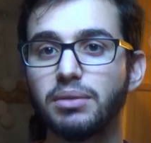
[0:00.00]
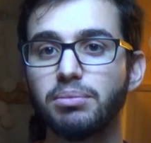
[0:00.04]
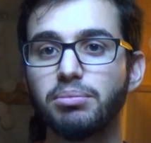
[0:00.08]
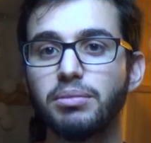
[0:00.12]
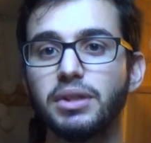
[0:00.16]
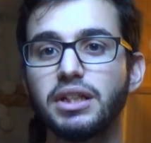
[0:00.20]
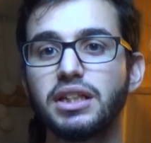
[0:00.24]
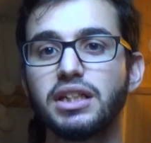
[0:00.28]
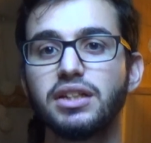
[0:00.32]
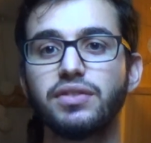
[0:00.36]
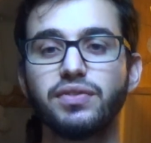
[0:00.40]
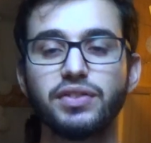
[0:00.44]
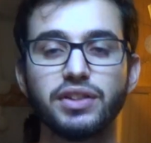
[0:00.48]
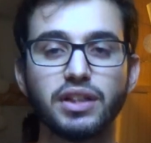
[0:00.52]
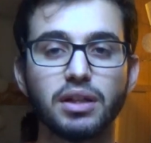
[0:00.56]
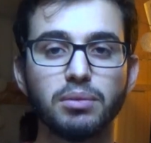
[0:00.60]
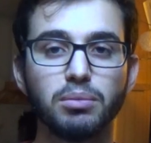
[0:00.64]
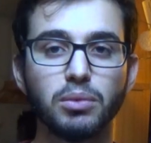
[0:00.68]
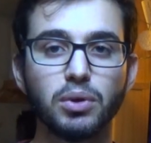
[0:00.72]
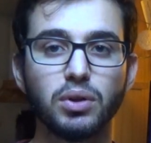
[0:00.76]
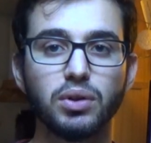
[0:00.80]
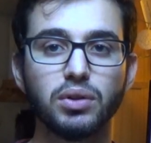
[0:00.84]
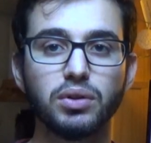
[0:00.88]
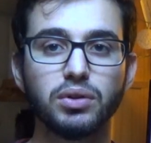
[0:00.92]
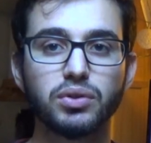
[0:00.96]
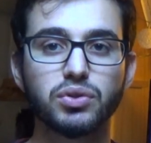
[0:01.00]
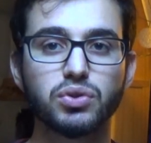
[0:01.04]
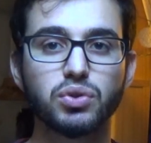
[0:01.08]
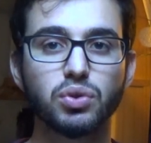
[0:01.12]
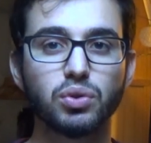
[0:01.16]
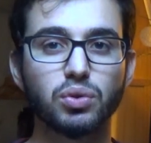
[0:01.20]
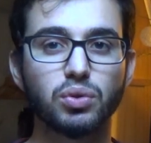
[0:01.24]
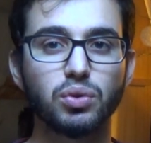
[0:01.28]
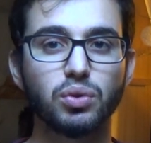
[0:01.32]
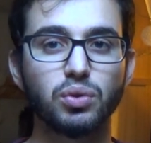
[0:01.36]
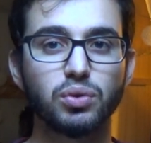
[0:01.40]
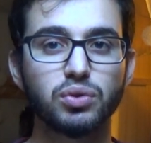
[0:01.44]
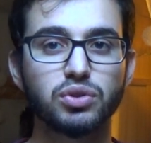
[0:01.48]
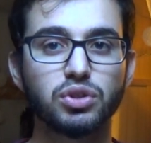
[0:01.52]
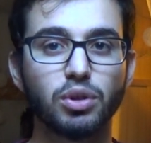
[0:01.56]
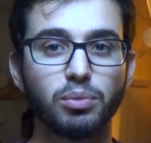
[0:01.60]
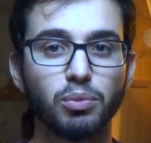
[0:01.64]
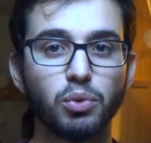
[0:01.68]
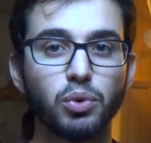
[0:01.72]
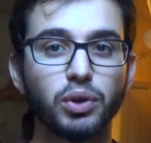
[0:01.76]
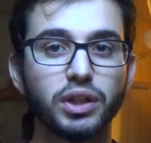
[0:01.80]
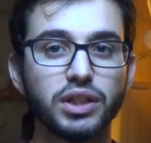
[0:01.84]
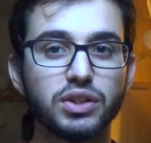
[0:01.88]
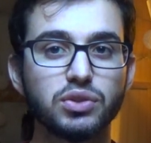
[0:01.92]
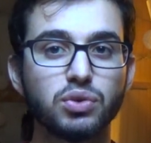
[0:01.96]
mais qui finalement
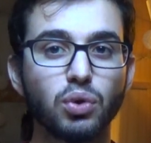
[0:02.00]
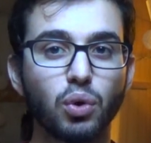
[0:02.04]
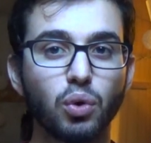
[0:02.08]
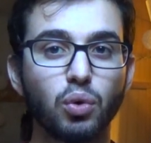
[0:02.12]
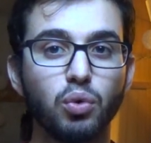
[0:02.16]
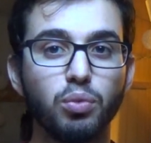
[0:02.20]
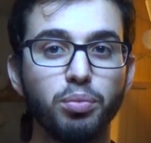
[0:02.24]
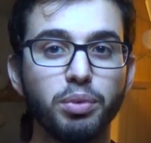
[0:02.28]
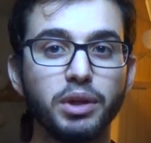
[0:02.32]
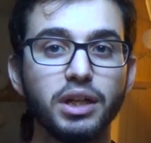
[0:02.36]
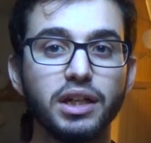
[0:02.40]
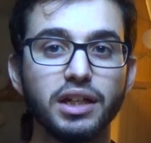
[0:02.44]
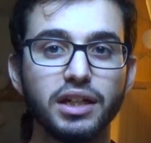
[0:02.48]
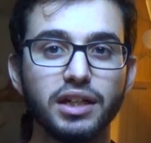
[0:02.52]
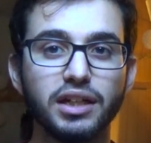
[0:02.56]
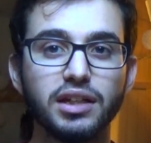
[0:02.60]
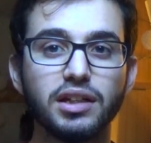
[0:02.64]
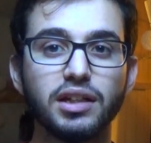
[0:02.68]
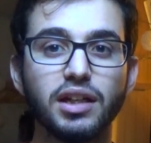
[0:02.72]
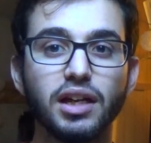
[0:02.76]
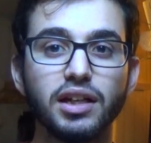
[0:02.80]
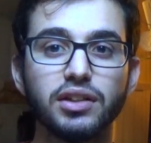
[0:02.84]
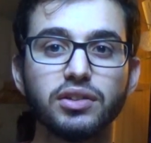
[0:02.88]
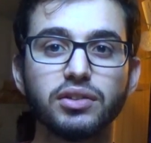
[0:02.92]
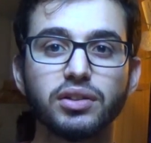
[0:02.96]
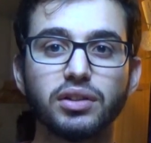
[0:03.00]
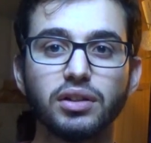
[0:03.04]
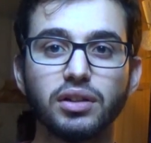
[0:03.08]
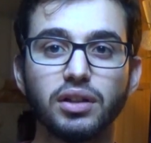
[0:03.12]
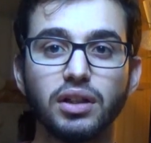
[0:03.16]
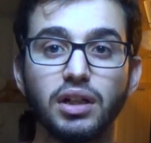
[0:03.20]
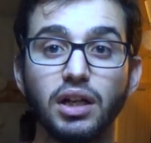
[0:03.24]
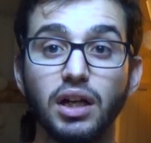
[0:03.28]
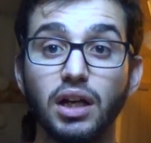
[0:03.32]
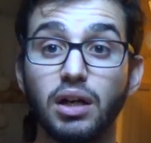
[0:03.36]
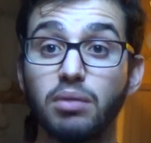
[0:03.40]
sembleraient se recouper et être,